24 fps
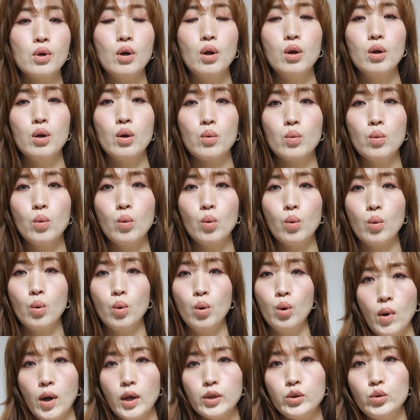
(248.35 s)
컬러고
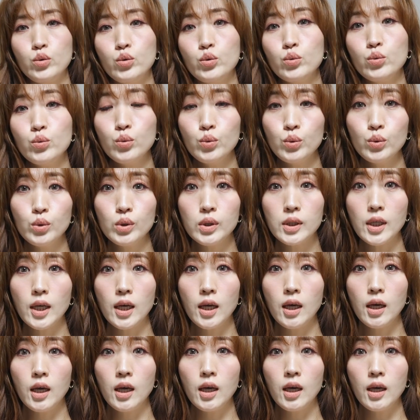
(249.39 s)
뭔가
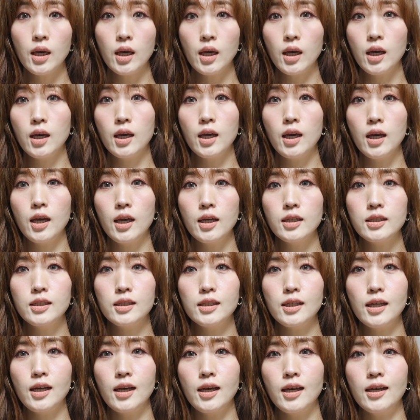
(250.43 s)
중세
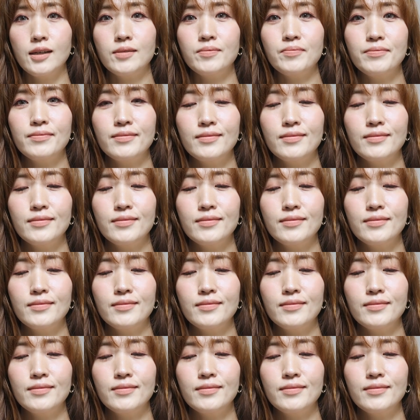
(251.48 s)
시대